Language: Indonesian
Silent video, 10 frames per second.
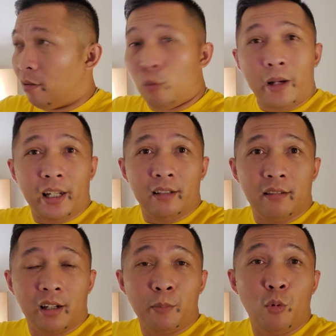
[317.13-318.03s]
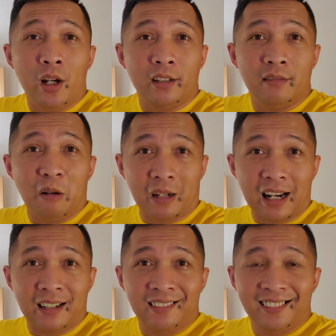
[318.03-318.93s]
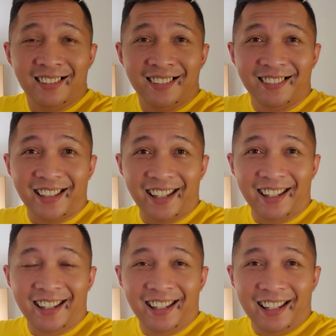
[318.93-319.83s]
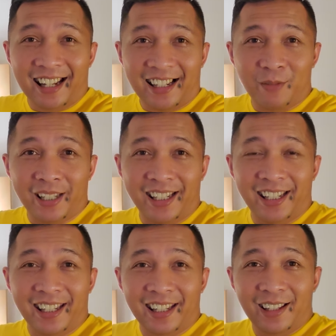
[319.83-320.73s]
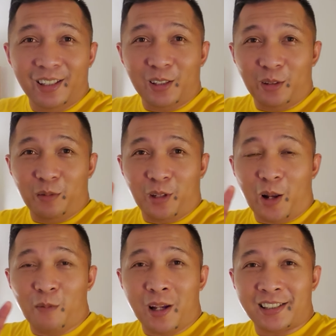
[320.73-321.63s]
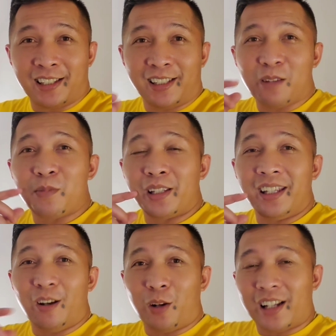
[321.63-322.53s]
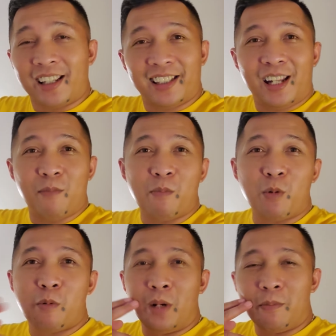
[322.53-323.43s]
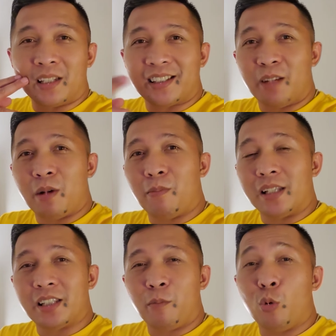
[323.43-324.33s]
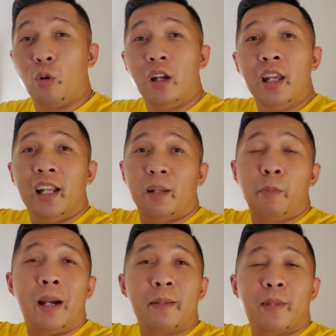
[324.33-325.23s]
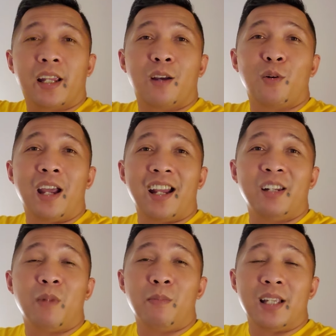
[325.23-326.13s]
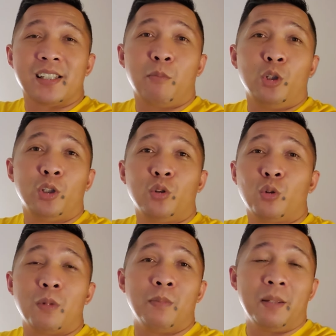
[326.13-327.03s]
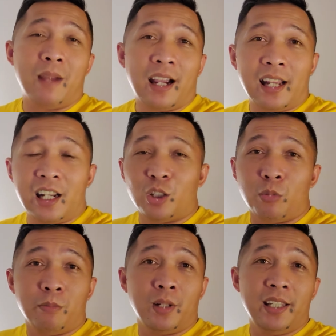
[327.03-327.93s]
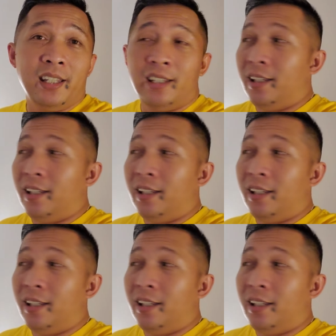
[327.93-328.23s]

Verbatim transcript: lumayan ribuan orang. Oke, karena begini, kalau masker kita beli, orang yang tidak mampu membeli masker 15.000, lebih baik mereka gunakan 15.000 itu untuk membeli makan atau membeli